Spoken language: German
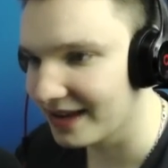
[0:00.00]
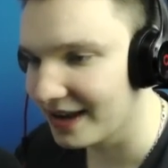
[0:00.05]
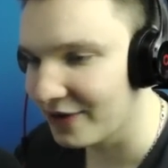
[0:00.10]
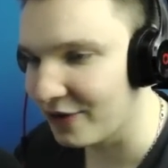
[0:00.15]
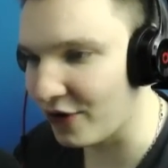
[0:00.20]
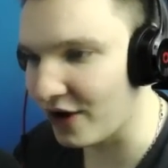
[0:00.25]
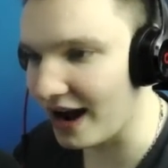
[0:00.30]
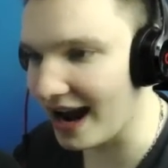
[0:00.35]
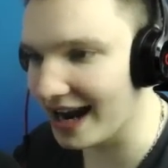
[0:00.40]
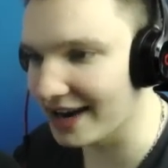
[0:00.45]

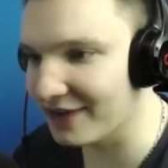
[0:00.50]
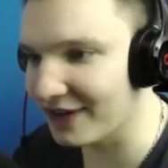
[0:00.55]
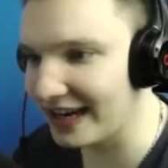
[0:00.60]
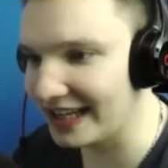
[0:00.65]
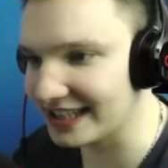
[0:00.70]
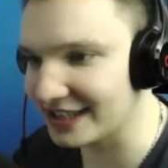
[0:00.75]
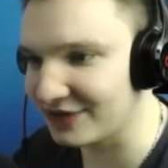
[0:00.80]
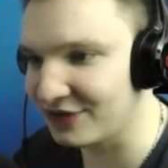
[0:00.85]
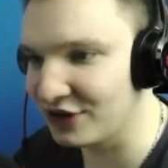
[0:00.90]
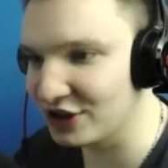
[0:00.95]
Voll
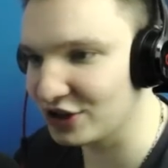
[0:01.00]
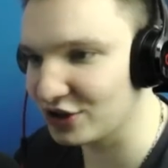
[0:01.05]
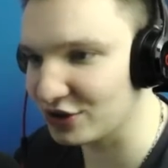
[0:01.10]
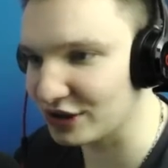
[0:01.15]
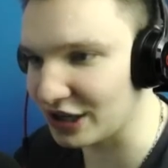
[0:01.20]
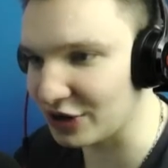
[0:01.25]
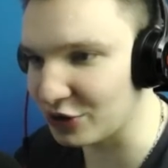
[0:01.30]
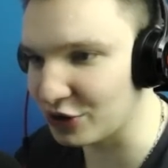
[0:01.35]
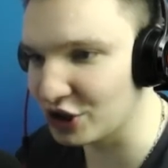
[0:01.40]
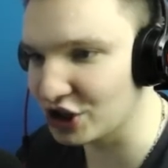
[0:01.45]
langweilig, ein Fisch zu
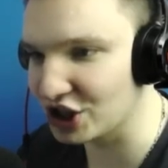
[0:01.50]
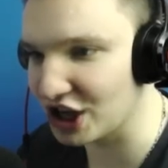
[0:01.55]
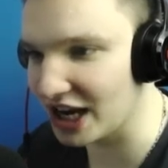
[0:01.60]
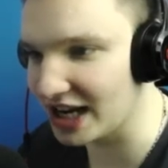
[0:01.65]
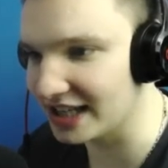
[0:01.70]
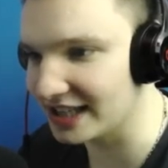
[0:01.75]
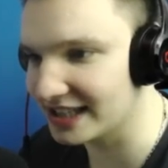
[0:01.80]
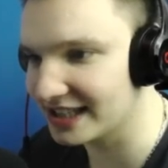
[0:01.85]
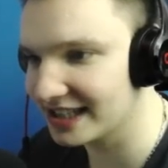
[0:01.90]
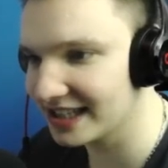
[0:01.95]
sein, ohne
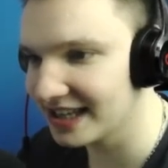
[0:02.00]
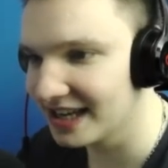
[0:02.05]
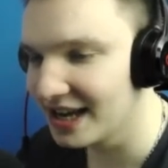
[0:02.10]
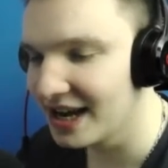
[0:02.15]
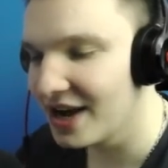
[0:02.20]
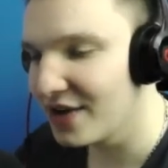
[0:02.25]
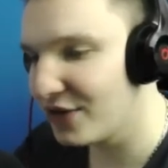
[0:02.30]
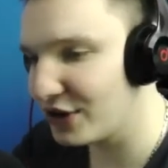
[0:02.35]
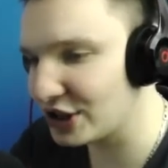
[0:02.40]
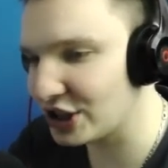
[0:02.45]
Scheiß.
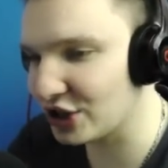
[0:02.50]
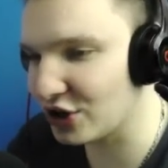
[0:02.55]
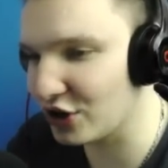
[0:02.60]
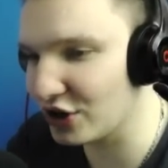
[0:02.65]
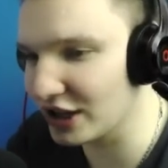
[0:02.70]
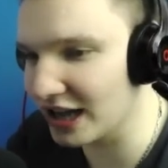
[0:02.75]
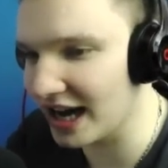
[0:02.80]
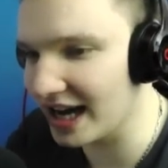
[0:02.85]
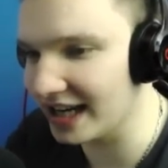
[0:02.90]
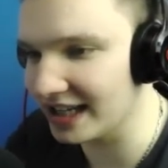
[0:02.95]
Fische
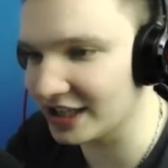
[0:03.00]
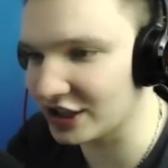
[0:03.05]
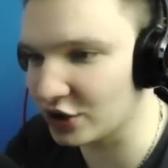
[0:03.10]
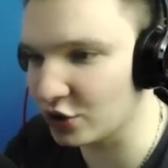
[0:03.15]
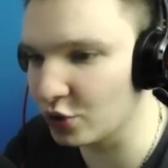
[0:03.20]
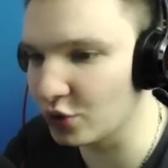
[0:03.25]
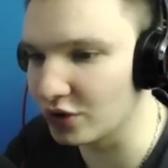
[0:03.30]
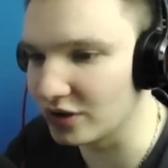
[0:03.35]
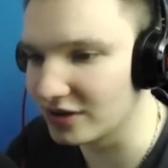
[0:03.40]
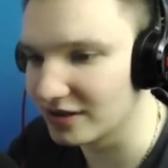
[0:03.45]
können gar nichts
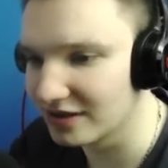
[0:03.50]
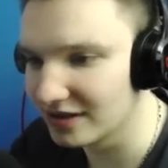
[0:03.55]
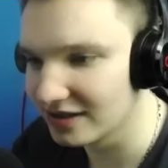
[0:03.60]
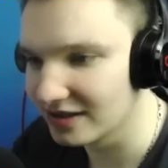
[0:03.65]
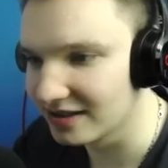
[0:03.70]
tun.